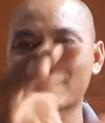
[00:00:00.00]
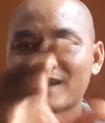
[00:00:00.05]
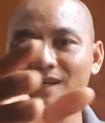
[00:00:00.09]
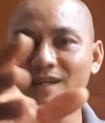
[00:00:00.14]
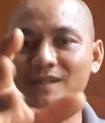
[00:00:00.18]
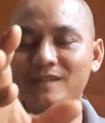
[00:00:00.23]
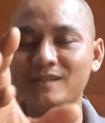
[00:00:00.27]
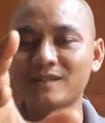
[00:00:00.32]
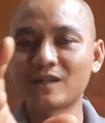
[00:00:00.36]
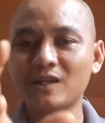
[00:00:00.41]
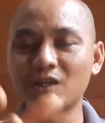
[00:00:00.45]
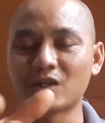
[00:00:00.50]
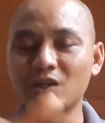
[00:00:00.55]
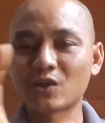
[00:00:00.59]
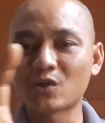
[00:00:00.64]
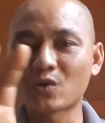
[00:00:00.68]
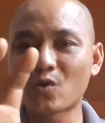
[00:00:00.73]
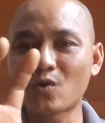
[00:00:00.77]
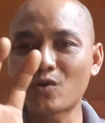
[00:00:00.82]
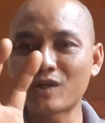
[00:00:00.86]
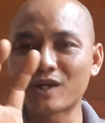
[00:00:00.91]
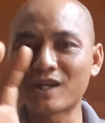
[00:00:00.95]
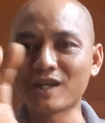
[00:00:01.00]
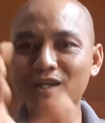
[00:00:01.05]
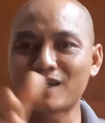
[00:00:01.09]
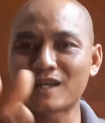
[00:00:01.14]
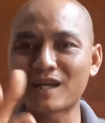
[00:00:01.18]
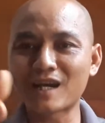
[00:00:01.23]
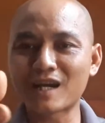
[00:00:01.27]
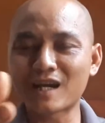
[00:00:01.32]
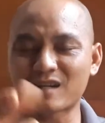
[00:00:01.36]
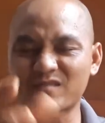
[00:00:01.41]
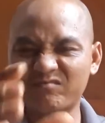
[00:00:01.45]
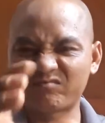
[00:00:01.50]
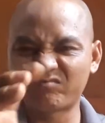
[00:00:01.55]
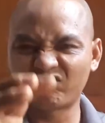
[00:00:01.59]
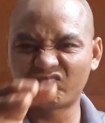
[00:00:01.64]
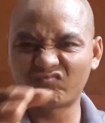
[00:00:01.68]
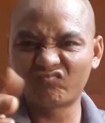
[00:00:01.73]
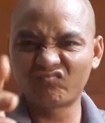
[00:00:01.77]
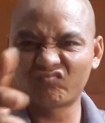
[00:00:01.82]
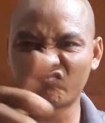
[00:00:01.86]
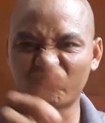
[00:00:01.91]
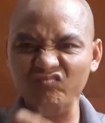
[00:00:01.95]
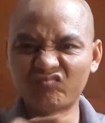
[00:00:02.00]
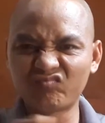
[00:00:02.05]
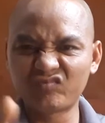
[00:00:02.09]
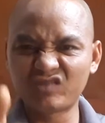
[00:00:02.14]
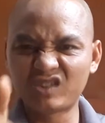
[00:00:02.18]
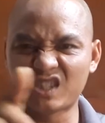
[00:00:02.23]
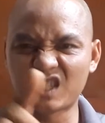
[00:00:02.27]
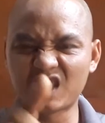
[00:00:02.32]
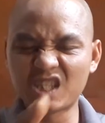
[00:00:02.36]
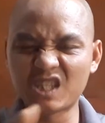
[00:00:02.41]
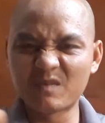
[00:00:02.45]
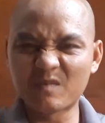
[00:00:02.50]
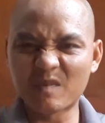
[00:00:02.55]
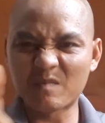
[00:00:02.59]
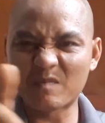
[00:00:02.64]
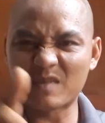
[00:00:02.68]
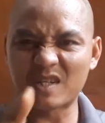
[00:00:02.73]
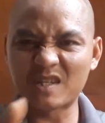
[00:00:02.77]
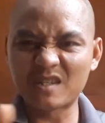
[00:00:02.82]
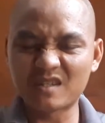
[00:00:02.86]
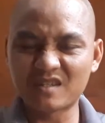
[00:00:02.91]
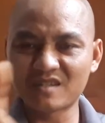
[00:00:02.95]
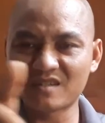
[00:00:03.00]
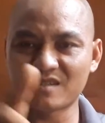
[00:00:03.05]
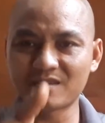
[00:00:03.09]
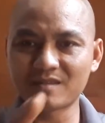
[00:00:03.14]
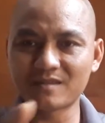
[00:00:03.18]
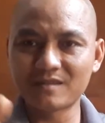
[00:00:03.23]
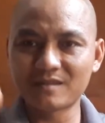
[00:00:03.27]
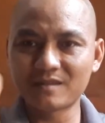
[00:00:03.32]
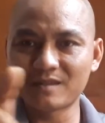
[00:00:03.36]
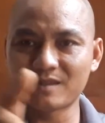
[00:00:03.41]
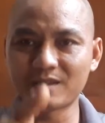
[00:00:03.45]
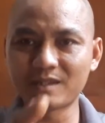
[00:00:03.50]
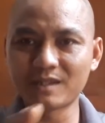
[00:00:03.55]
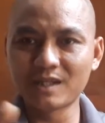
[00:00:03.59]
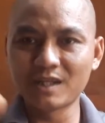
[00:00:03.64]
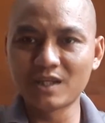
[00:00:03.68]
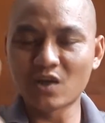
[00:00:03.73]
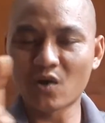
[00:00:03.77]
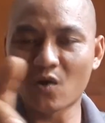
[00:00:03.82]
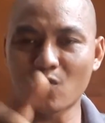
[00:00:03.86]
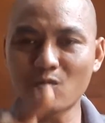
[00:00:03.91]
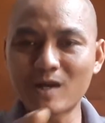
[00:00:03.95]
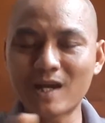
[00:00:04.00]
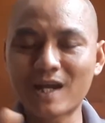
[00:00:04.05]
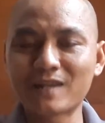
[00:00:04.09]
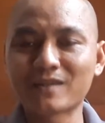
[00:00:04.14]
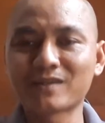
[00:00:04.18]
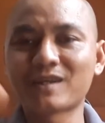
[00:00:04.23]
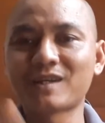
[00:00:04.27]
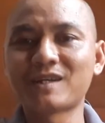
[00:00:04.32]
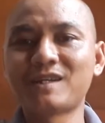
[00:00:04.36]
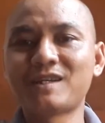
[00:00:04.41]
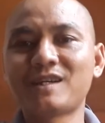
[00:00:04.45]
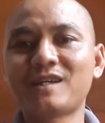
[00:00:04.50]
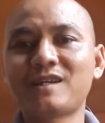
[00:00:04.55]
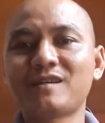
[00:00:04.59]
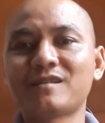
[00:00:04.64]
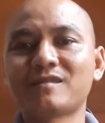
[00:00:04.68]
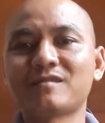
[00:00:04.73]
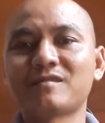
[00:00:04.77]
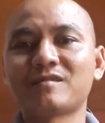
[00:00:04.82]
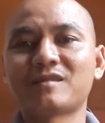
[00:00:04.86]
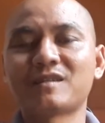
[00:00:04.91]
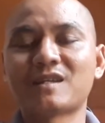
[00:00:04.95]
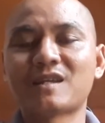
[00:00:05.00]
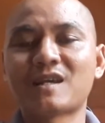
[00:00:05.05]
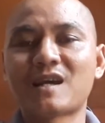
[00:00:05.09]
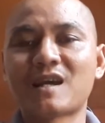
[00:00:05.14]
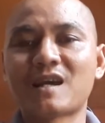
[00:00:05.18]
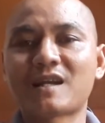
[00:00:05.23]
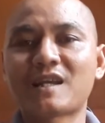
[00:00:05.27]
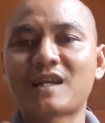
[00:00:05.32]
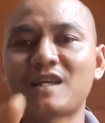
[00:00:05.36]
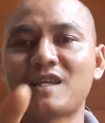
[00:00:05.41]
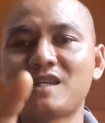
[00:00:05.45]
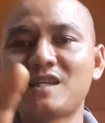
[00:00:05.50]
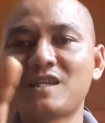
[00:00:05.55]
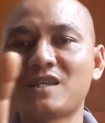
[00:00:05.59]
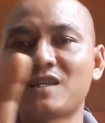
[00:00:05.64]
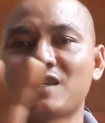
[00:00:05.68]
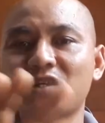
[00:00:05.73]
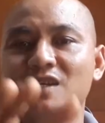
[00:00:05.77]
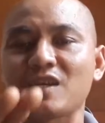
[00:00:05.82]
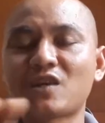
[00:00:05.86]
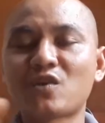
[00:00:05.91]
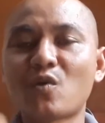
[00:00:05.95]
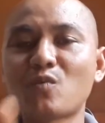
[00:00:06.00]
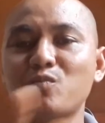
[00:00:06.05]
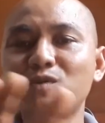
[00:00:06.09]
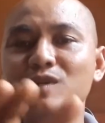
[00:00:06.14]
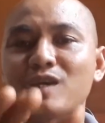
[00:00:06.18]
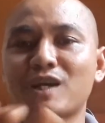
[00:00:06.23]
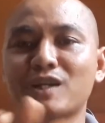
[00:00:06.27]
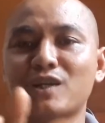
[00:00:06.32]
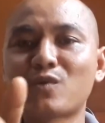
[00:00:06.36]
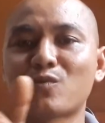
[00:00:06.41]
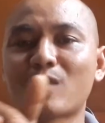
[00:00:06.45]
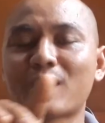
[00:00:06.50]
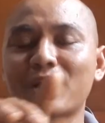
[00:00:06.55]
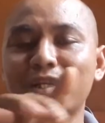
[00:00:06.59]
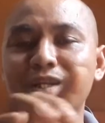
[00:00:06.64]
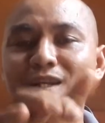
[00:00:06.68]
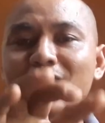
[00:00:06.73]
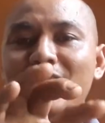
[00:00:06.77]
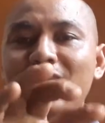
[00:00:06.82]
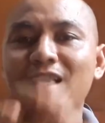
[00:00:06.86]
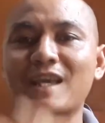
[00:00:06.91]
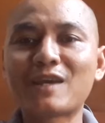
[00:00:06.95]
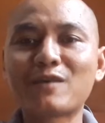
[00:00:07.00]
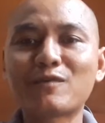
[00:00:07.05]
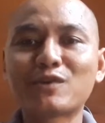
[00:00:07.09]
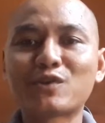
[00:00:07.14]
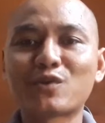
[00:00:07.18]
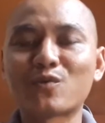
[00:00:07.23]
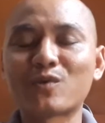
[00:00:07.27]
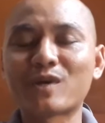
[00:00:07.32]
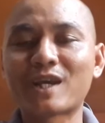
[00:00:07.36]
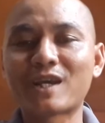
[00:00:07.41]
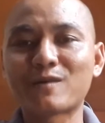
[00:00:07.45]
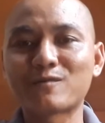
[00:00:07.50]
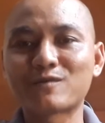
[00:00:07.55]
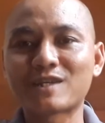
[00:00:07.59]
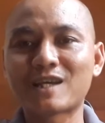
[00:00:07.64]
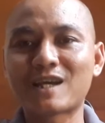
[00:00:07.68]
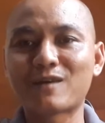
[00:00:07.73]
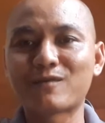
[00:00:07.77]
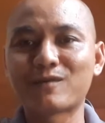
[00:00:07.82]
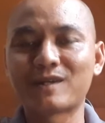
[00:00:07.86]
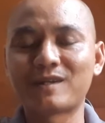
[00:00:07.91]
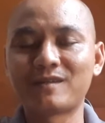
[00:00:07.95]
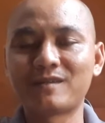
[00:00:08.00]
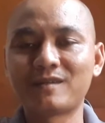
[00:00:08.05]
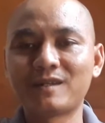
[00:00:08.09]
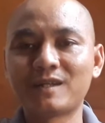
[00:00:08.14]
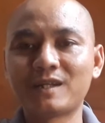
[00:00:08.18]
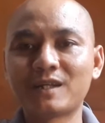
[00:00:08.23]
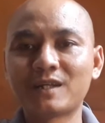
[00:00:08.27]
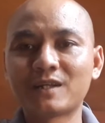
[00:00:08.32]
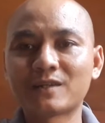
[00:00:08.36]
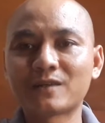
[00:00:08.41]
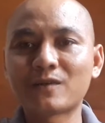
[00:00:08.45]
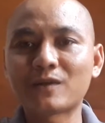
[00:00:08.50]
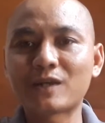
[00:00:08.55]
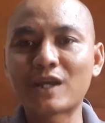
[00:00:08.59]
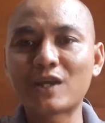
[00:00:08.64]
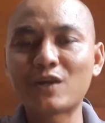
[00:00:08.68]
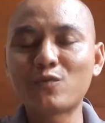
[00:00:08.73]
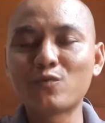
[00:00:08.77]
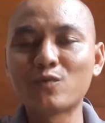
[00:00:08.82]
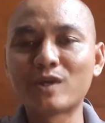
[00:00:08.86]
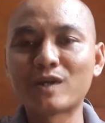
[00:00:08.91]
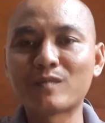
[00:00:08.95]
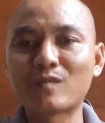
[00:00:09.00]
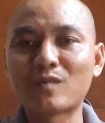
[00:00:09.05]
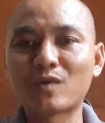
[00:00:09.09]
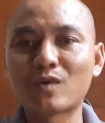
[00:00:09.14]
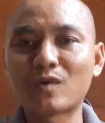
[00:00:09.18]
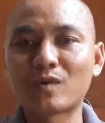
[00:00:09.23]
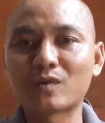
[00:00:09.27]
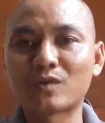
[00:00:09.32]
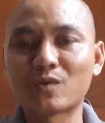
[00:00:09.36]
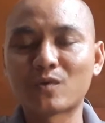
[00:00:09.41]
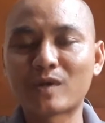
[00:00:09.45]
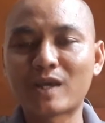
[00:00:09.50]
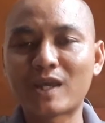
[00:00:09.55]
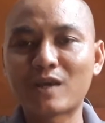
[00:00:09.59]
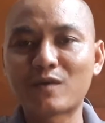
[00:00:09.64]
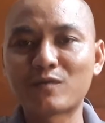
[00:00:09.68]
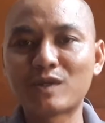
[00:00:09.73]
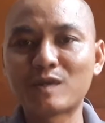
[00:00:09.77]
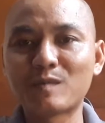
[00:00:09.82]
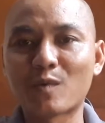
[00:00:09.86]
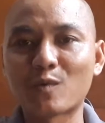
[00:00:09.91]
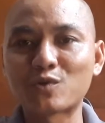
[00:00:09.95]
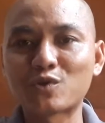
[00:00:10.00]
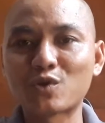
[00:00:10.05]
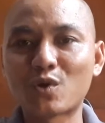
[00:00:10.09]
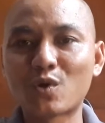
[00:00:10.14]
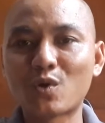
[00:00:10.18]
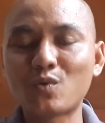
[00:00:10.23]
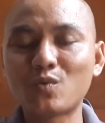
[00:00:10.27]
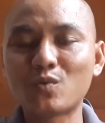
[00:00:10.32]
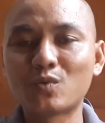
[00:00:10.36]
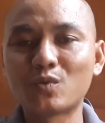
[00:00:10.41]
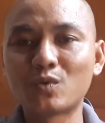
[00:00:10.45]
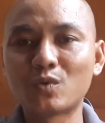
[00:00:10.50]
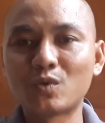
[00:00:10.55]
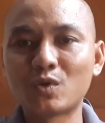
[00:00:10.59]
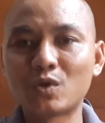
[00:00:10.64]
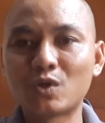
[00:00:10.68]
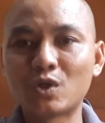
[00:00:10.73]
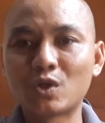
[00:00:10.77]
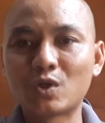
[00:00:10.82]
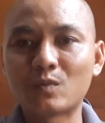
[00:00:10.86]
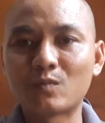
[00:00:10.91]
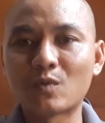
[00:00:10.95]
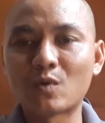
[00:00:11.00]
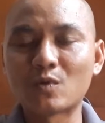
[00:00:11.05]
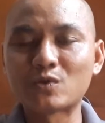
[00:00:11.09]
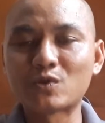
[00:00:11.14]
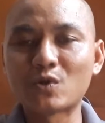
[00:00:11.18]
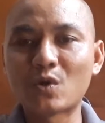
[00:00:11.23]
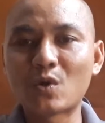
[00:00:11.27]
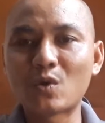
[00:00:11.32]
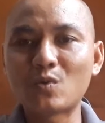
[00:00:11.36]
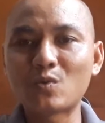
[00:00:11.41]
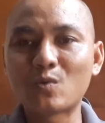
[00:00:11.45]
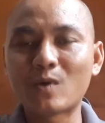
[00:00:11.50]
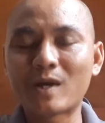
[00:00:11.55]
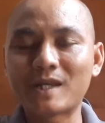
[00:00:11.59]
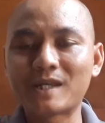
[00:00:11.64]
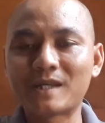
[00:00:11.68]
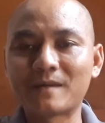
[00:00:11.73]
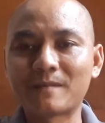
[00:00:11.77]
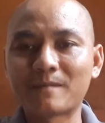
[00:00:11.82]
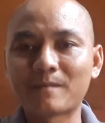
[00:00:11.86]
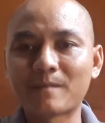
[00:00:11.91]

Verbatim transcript: gì hết có nghĩa là khi mà mình khi nổ gam ti á là cái cái cốt dên nó quay nó đã kéo cái chuồng heo sau nó kéo nguyên chuồng heo với bộ số bộ số quay